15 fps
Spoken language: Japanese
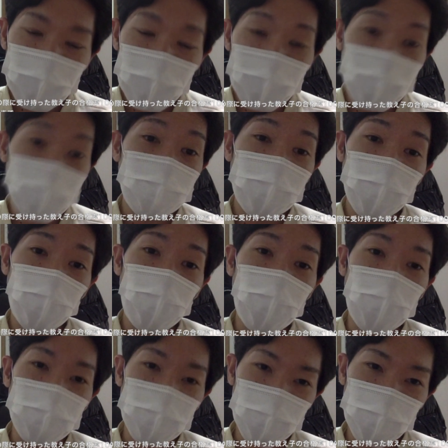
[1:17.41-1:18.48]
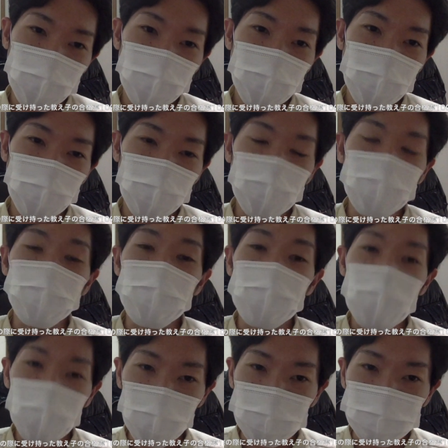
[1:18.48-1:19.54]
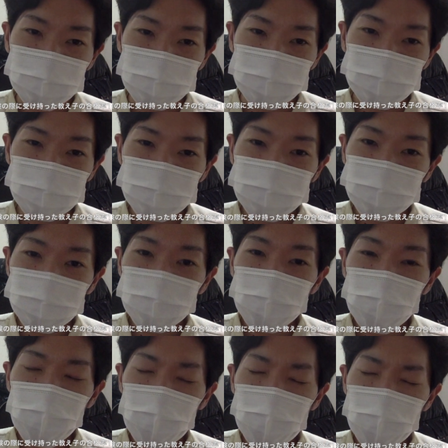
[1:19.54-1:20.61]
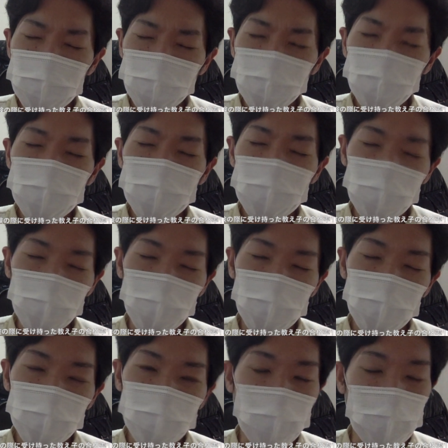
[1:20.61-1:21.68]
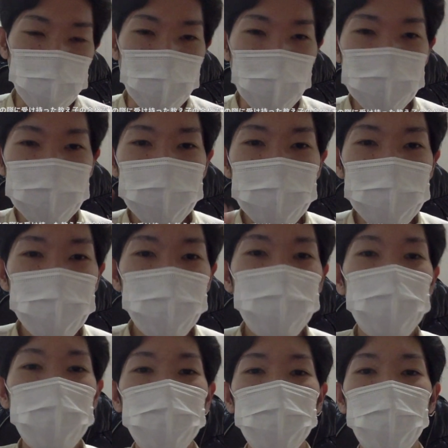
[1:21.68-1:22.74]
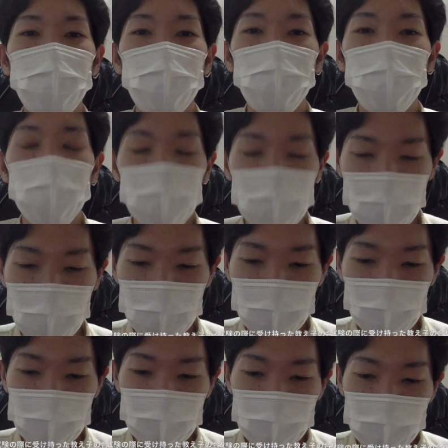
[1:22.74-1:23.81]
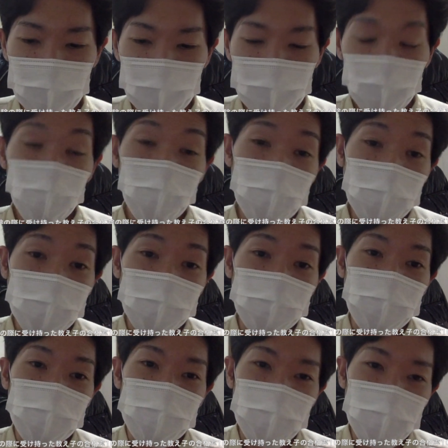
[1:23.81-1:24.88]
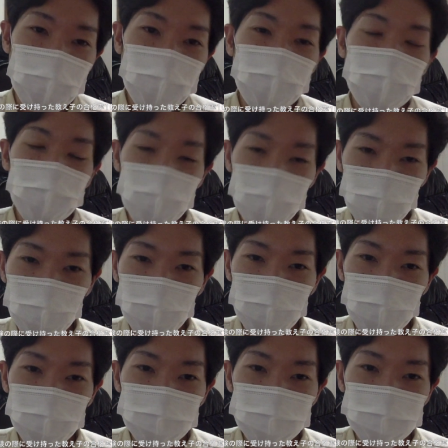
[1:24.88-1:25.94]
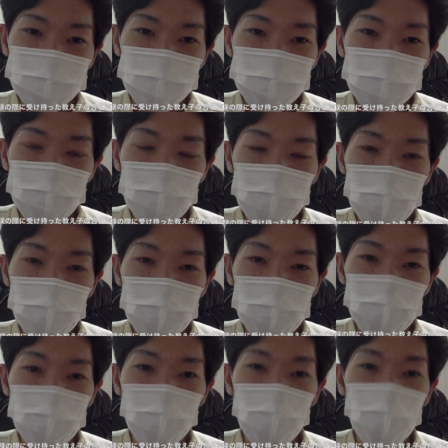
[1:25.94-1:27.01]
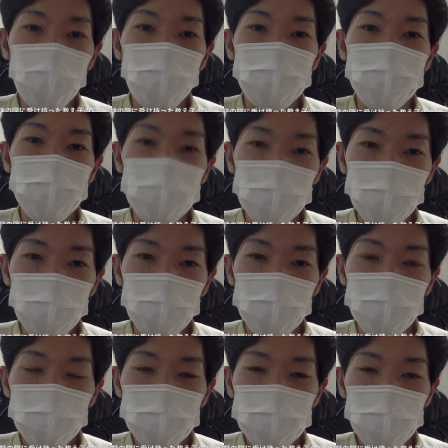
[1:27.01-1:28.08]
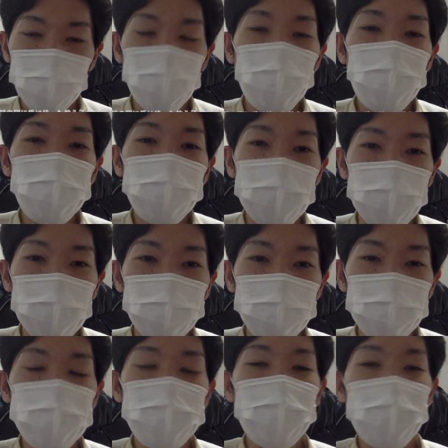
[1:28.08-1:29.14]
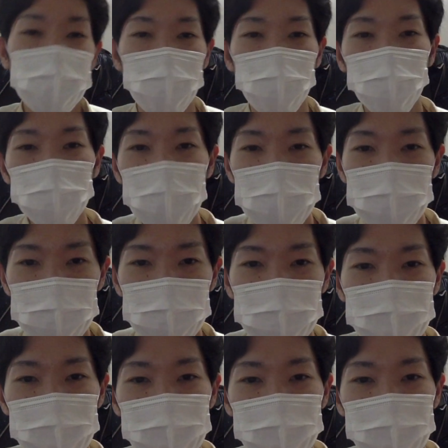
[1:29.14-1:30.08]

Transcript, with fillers: 逆転合格できるっていうのはあるんですけど、その人、まあ、万人に受ける方法で、これやってくださいねっていう、そういった勉強方法でやると、それを見たみんなが同じ、